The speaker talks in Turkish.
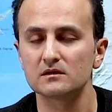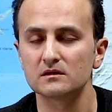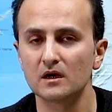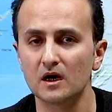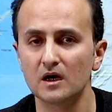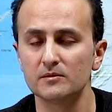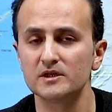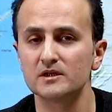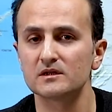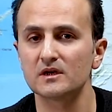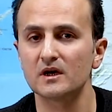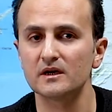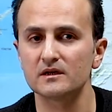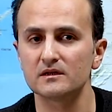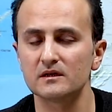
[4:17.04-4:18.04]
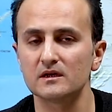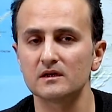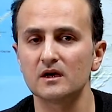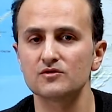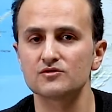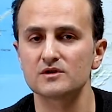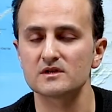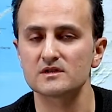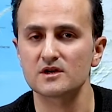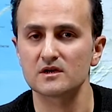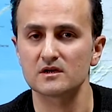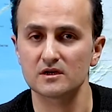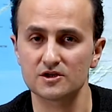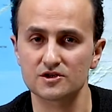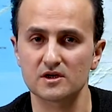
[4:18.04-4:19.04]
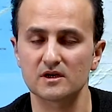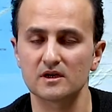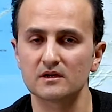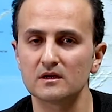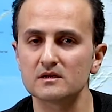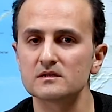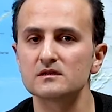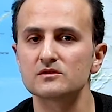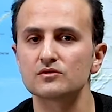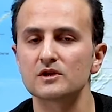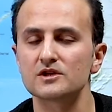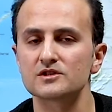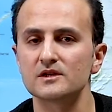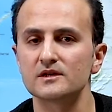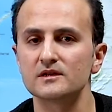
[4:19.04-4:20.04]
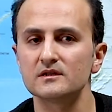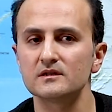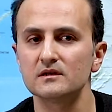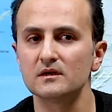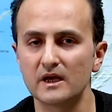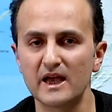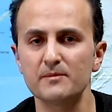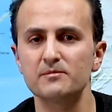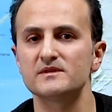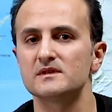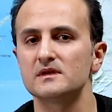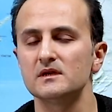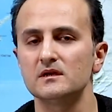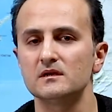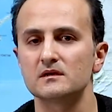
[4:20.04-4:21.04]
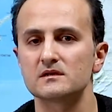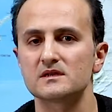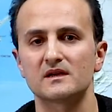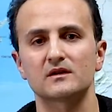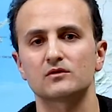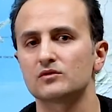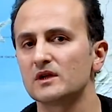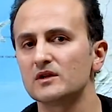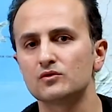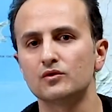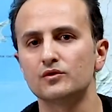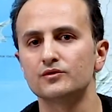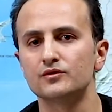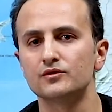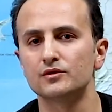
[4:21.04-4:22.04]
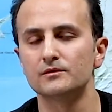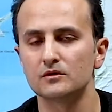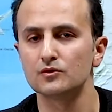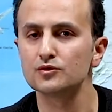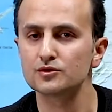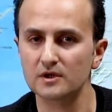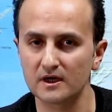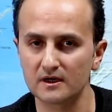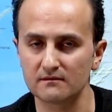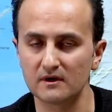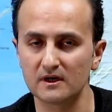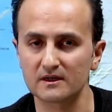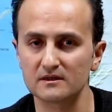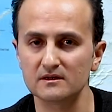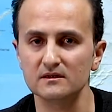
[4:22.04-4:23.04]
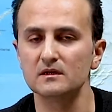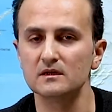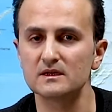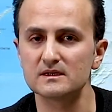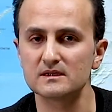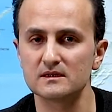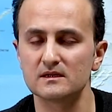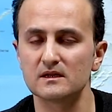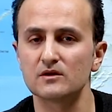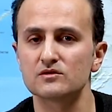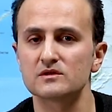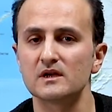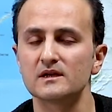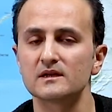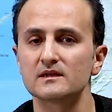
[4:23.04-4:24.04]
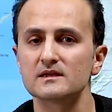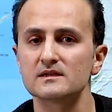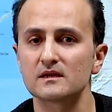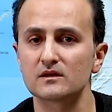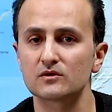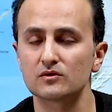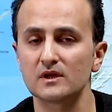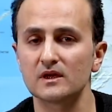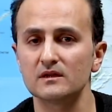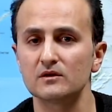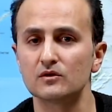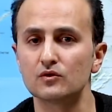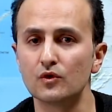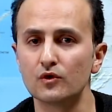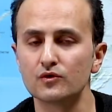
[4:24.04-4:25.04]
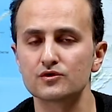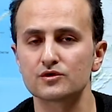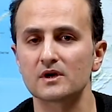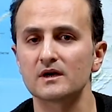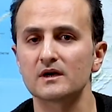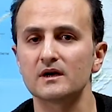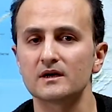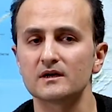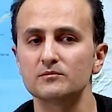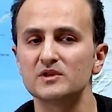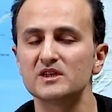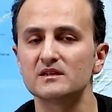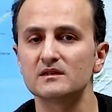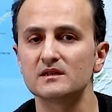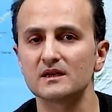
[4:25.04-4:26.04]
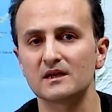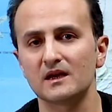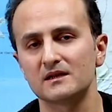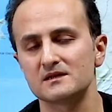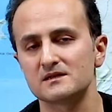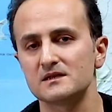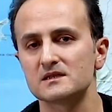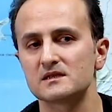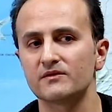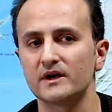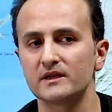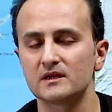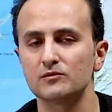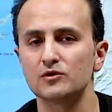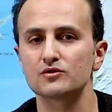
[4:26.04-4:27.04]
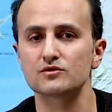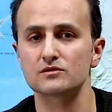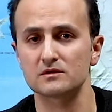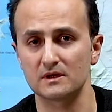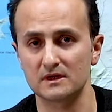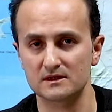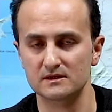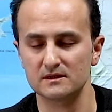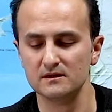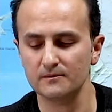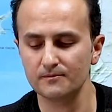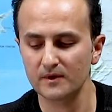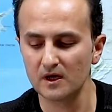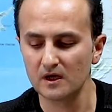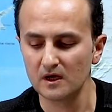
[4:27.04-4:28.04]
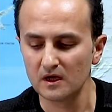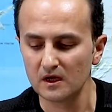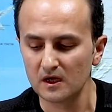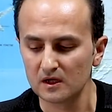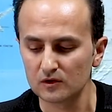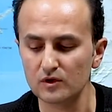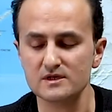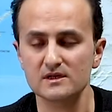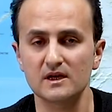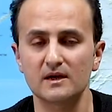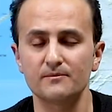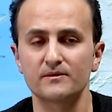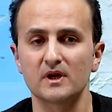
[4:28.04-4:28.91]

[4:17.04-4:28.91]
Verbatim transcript: ABD tarihinde daha önce yaşanan azil süreçlerinin hepsi senatodan döndü. 3 tane vardı. İkisinde özellikle senatodan dönüş kararı. Birinde kendisi istifa etti biliyorsunuz Nixon. Dolayısıyla